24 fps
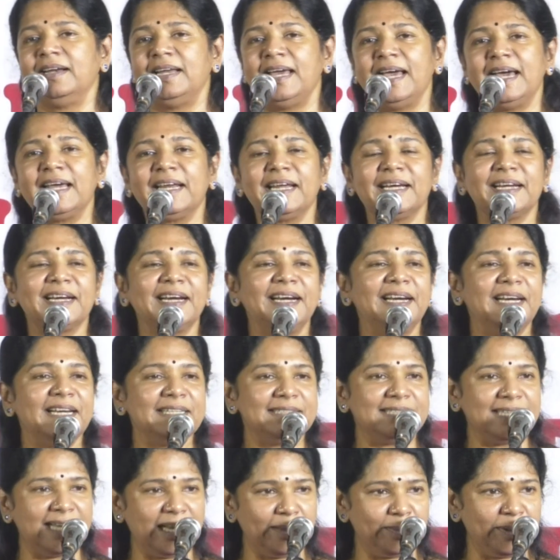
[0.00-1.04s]

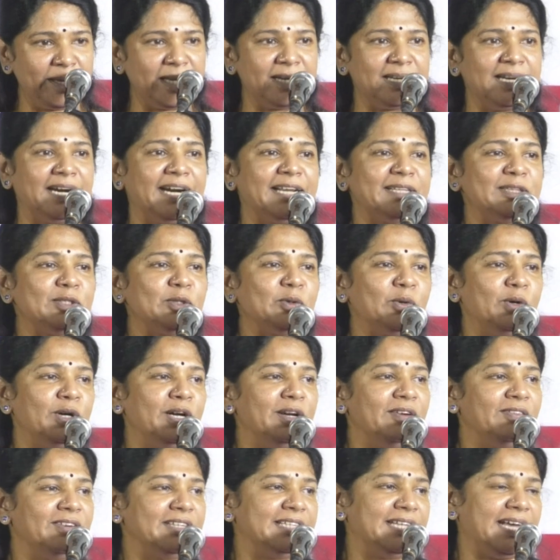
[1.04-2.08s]
நேரங்களில் சில பேர் நடந்து
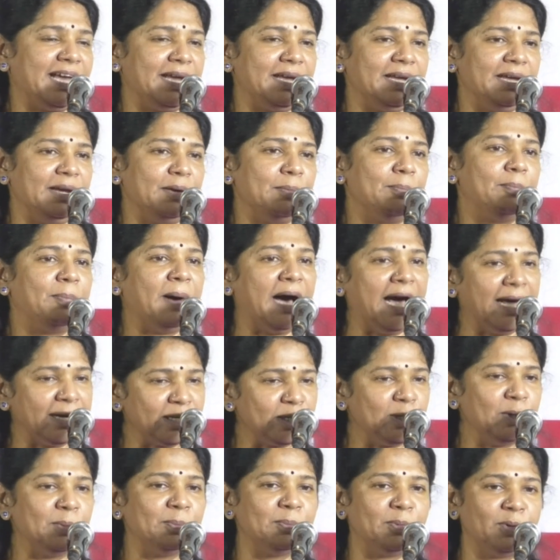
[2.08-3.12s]
கொள்ளுவதை
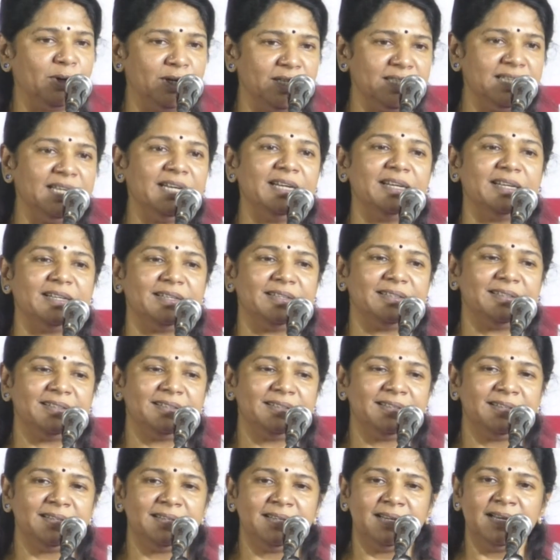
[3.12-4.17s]
பார்க்கும் பொழுது
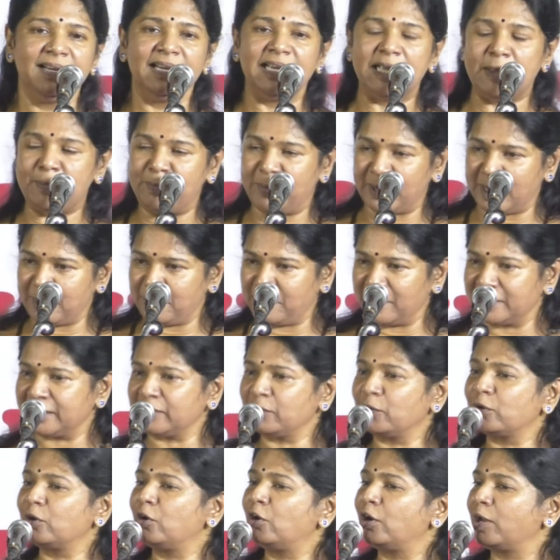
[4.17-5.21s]

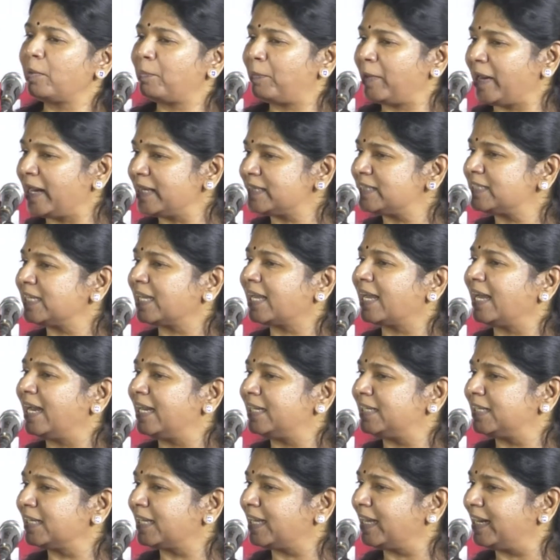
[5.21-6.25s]
இப்படிப்பட்டவங்களோட பேச்சை
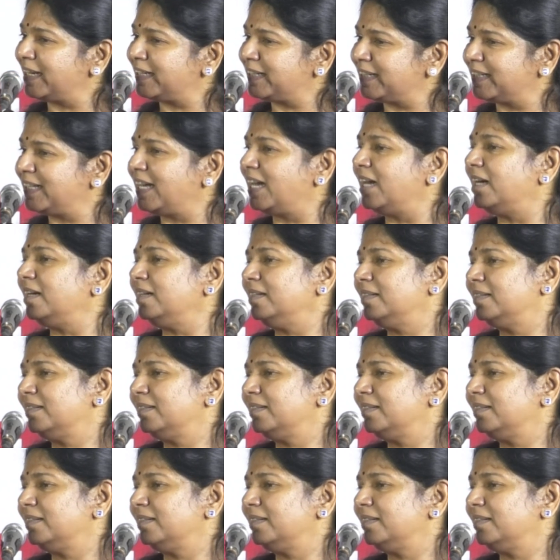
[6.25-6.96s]
கேட்டு கேட்டுதான்